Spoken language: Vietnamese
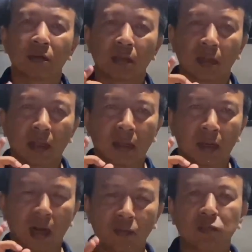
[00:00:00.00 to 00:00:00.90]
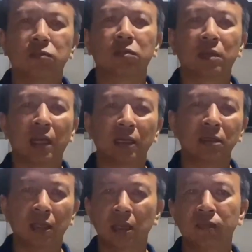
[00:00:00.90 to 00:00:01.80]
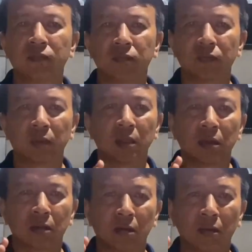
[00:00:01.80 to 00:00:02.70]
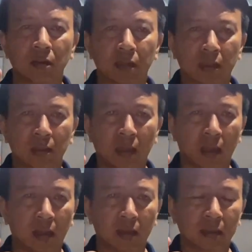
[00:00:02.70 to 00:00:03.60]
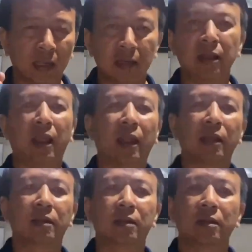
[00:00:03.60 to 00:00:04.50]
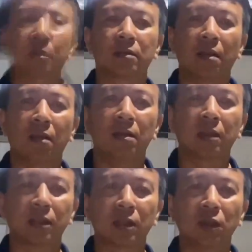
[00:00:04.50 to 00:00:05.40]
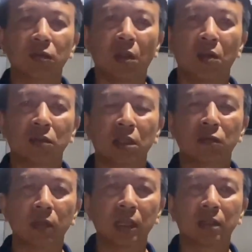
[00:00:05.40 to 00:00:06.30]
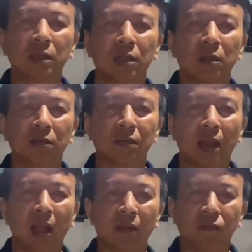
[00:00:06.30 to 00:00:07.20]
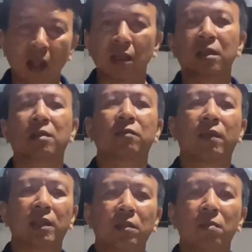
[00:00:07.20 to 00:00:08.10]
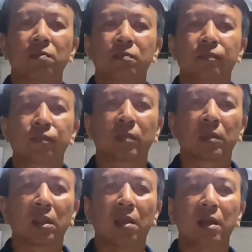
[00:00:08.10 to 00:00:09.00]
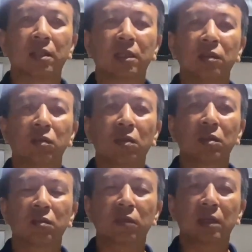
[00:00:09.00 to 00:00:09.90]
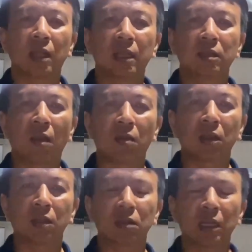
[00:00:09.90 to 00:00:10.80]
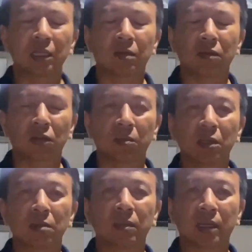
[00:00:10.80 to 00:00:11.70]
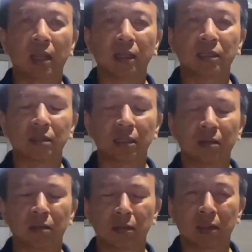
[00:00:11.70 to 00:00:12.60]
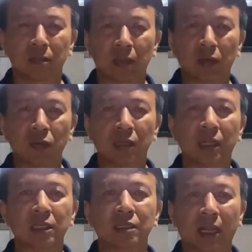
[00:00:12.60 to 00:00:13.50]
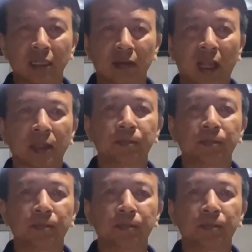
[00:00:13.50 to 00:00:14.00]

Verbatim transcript: à, lông ánh kim, rồi nhanh nhẹn. Đó là những yếu tố tiên quyết, và phân phải tốt. Đó là những yếu tố tiên quyết để chọn tới cách con trồng hương mình để sinh mình nuôi để sinh sản sau này.